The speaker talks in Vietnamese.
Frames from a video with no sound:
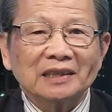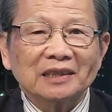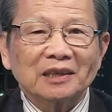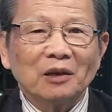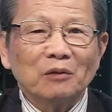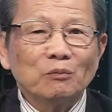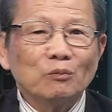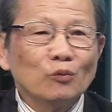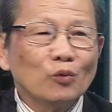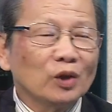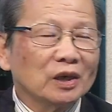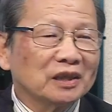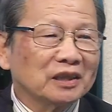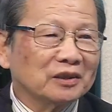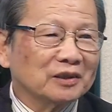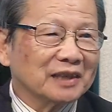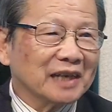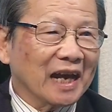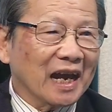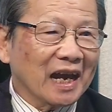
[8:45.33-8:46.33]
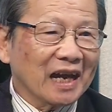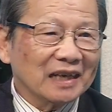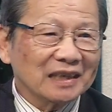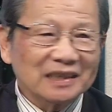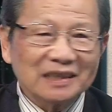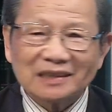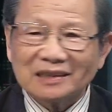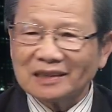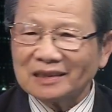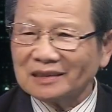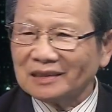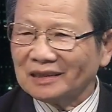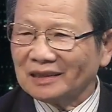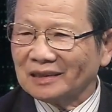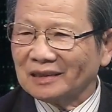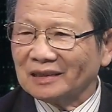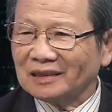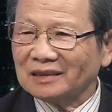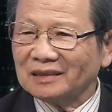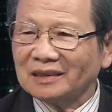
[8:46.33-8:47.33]
không muốn cho nga nghĩa là,
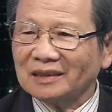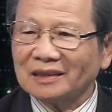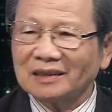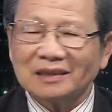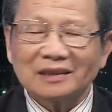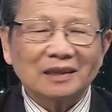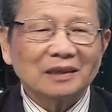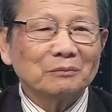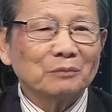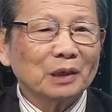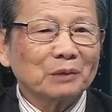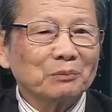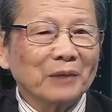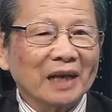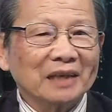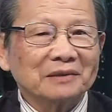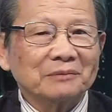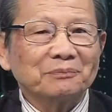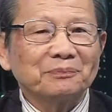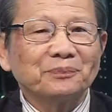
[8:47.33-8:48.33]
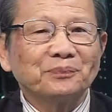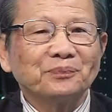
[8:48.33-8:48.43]
là, là, là mất mặt